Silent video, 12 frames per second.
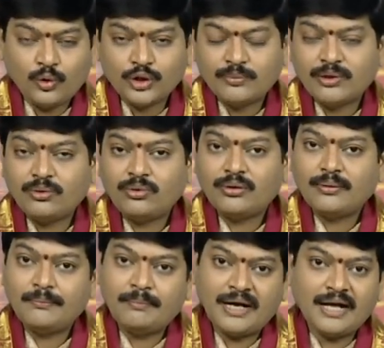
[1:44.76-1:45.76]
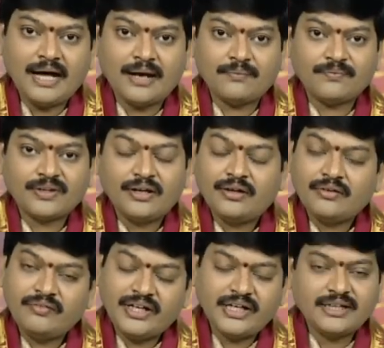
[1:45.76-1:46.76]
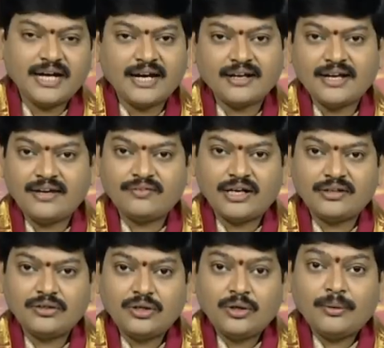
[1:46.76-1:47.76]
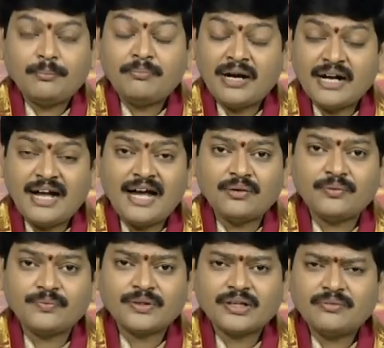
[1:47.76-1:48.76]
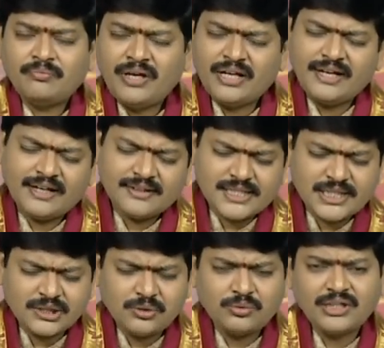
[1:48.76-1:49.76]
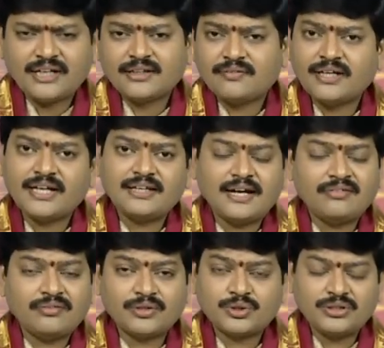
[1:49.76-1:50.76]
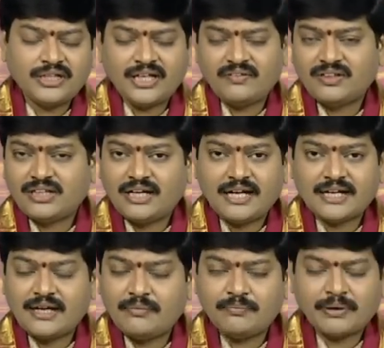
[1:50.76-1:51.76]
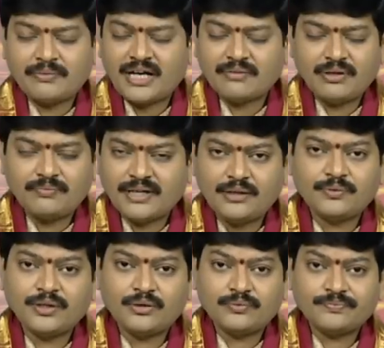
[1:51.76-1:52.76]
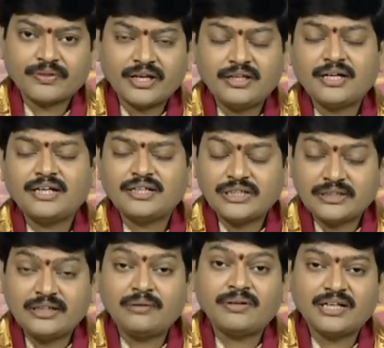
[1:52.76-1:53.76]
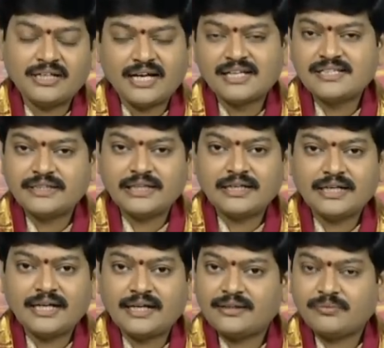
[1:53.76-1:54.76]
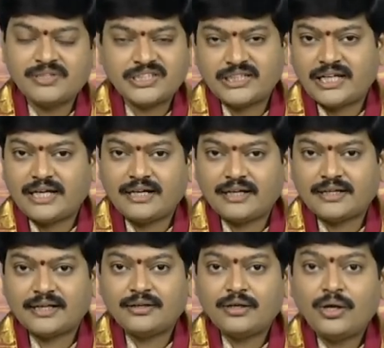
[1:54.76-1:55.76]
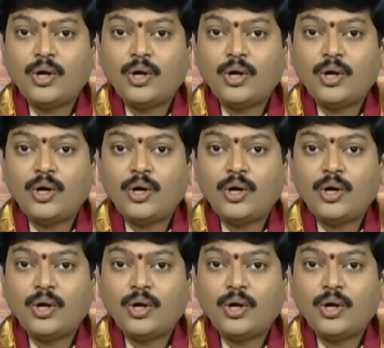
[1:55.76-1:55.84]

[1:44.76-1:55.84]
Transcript: గోధుమలు బంగారం వీటిని దానంగా ఇవ్వాలి బంగారం మీకు ఎంత శక్తి ఉంటే అంతవరకే దానం ఇవ్వచ్చు దీనికి ఇంతని లెక్కేం ప్రమాణం ఏం లేదు ఎందుకంటే శక్తిని బట్టి దానం చేయగలం కానీ అంతకుమించి చేయలేం కనుక